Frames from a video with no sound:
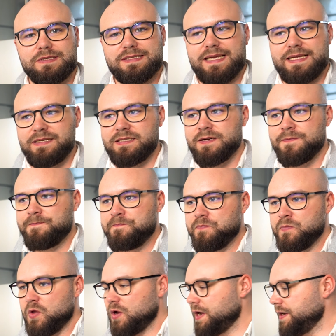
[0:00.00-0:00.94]
Prozent,
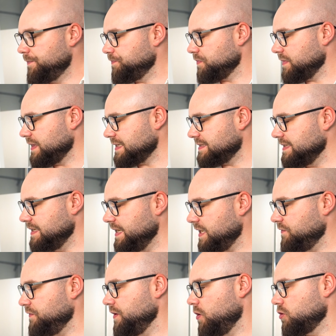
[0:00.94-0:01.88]
ähm, dass die
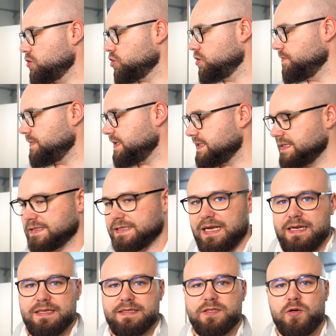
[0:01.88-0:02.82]
Liquid auch stimmt, dass das
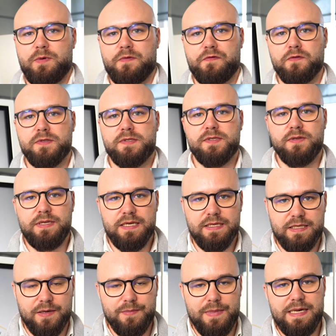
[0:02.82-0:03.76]
alles sauber
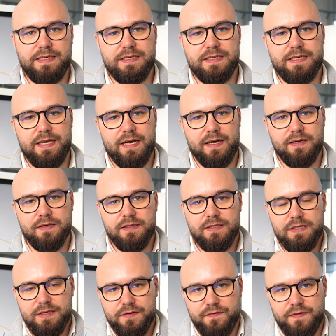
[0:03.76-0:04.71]
funktioniert, dann melde dich gerne.
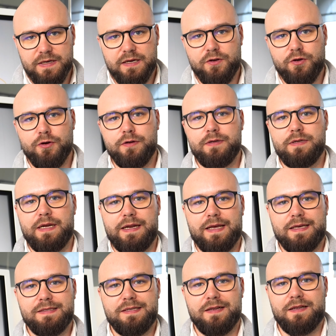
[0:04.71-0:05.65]
Wir können dein
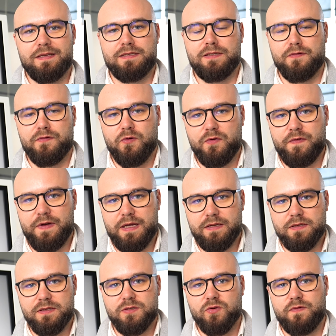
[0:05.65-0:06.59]
externer CFO
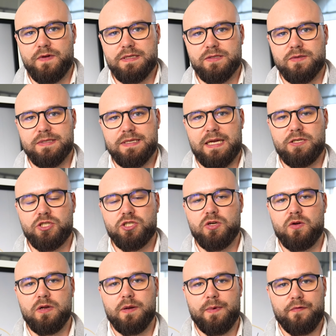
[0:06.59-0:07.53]
werden, sowas uns
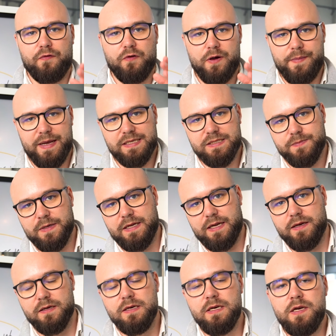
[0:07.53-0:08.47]
anschauen, aber vor allem erstmal
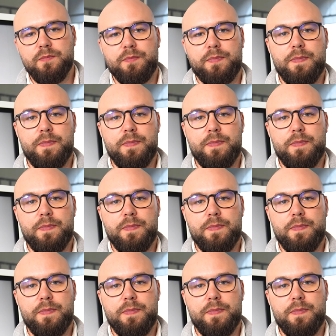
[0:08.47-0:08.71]
deine,